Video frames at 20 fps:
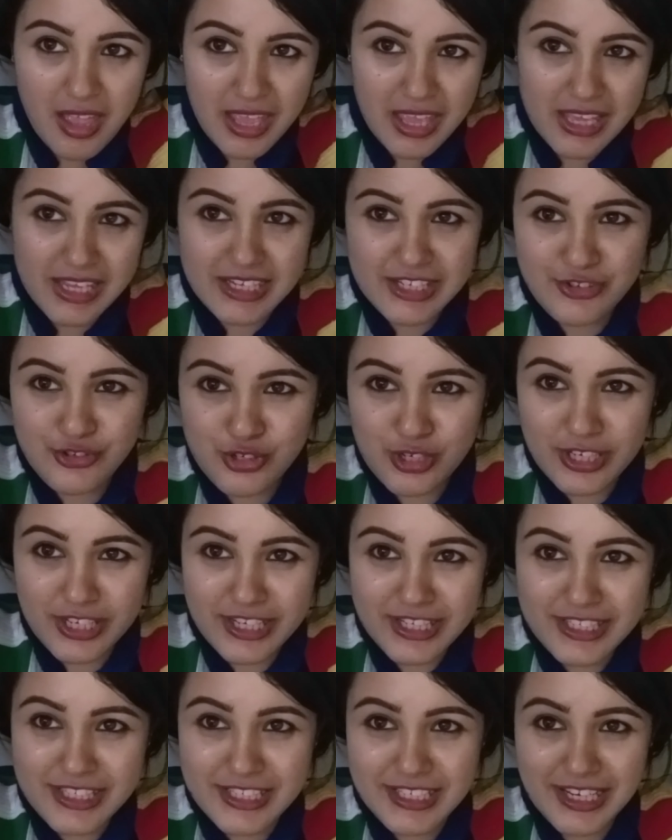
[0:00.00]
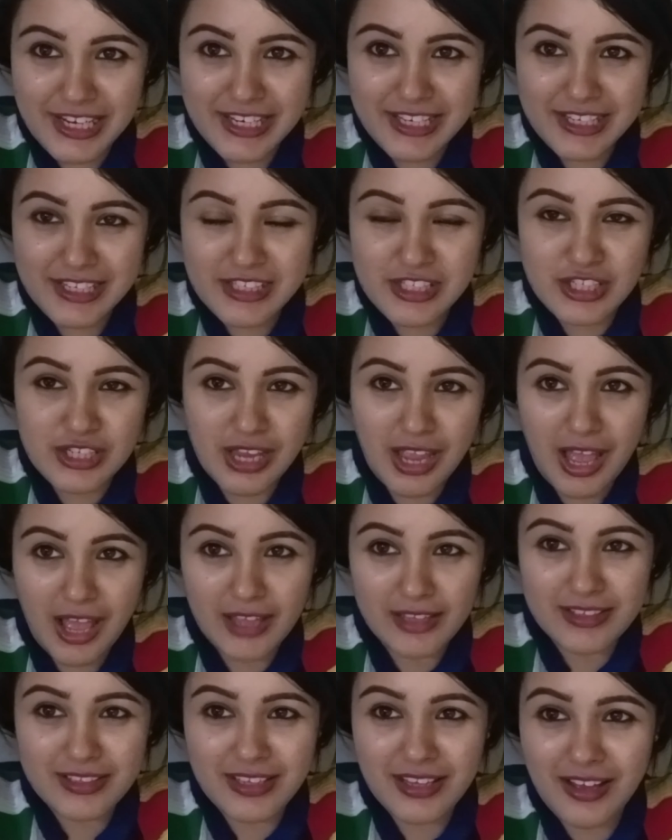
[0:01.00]
এই ট্রেনের যে এটা
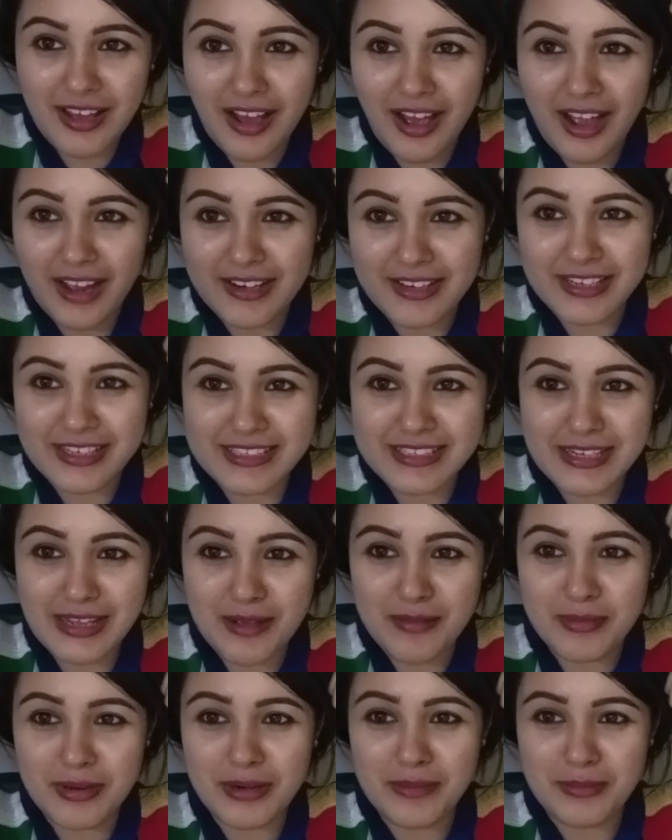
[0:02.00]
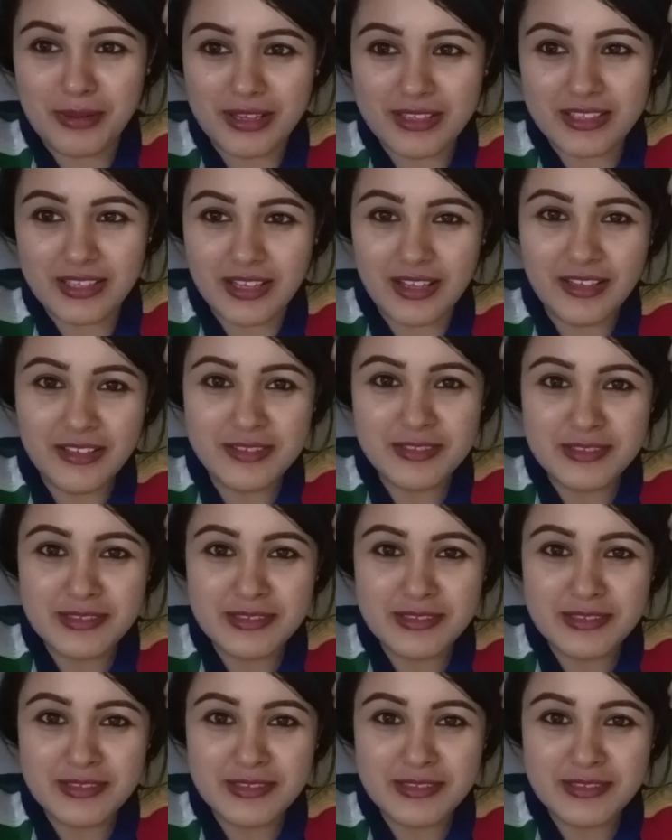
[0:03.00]
ছাদ আর এটা আমার মাথা